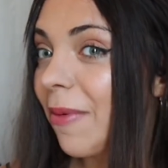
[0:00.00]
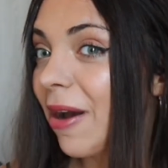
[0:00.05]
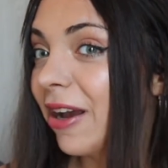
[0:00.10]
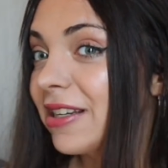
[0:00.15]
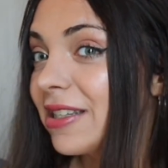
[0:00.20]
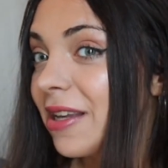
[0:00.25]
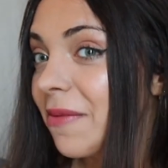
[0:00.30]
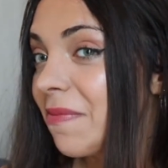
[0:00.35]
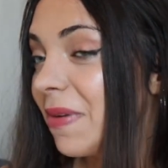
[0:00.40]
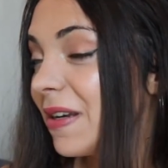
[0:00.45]

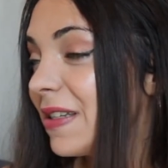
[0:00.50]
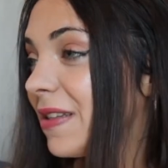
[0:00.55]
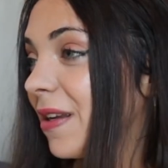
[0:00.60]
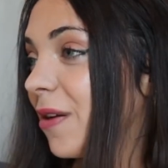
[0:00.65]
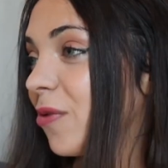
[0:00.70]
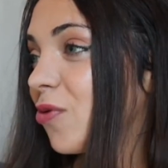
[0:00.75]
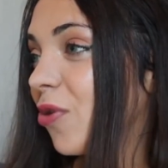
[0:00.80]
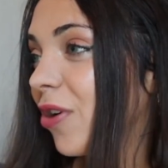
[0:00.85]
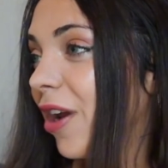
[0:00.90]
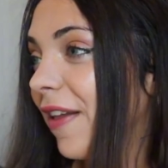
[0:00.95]
Belki senin 5
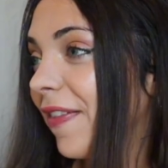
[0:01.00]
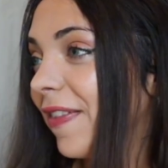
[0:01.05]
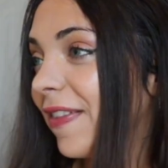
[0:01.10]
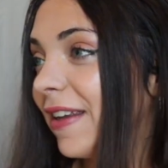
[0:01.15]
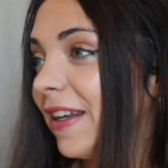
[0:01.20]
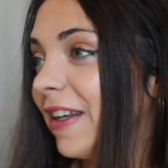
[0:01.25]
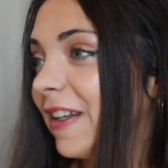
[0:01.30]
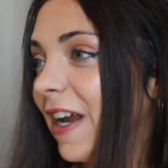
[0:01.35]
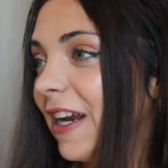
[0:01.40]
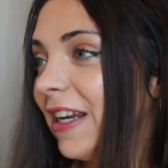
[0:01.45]
sene sonra
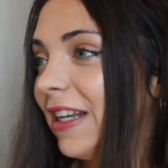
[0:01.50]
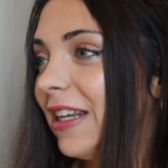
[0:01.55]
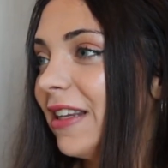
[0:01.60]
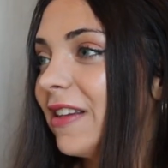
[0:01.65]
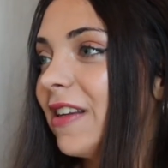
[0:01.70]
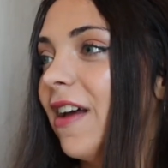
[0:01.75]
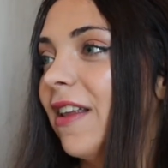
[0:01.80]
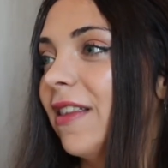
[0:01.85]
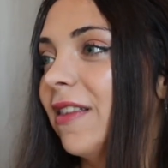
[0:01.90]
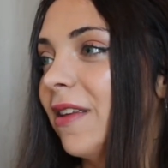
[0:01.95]
hattın gider.
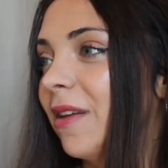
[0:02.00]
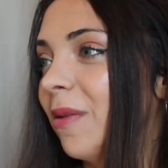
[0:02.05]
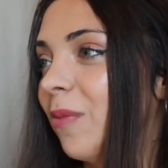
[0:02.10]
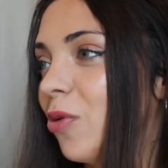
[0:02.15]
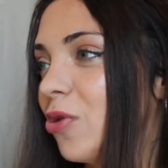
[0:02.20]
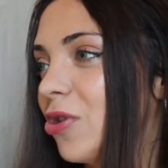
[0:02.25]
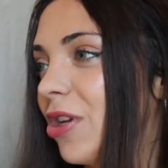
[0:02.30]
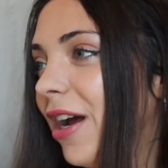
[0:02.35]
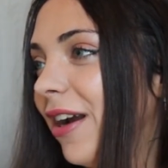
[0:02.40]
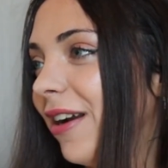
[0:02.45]
Yiğit hattını
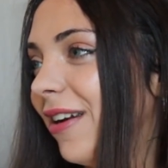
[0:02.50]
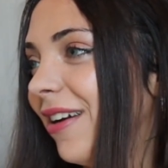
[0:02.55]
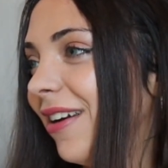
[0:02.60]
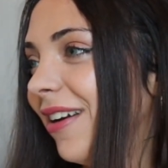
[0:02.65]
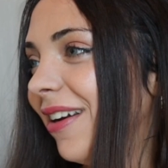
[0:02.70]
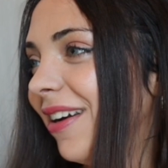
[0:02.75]
bozar.